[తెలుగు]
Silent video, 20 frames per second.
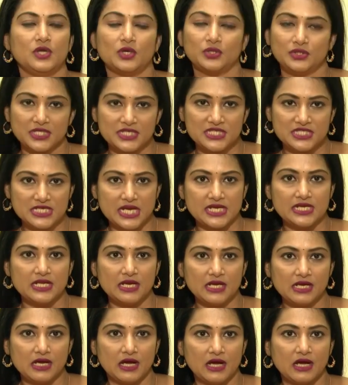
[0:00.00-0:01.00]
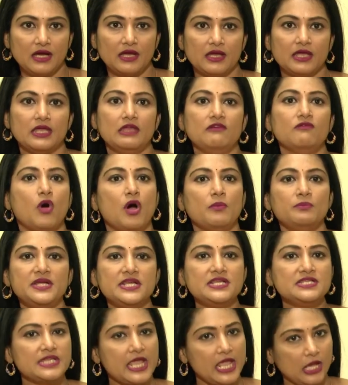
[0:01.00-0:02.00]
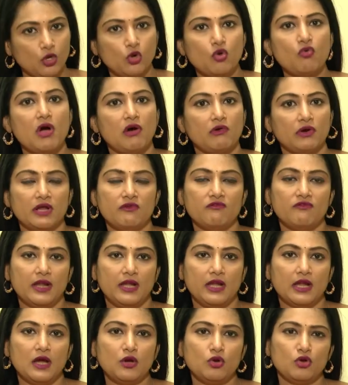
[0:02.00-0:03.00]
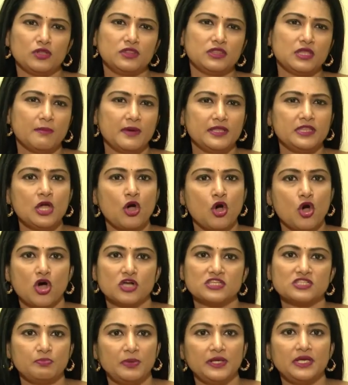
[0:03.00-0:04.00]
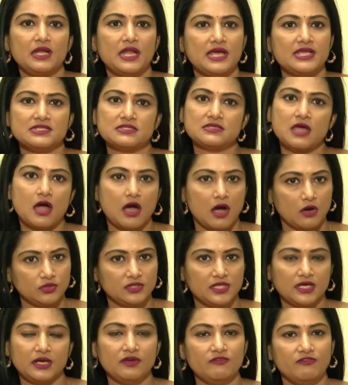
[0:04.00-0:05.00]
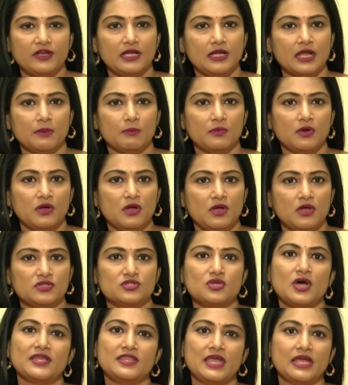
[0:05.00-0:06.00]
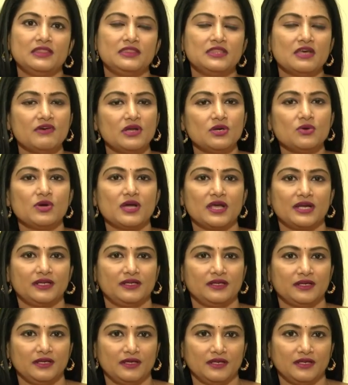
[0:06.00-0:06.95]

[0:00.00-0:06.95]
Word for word: డాక్టర్ జనరల్గా ఈ వామిటింగ్స్ ఎక్కువ అవడం వల్ల కొంతమంది హాస్పిటలైజ్ అవుతారని విన్నాము సో అది ఎంతవరకు కరెక్ట్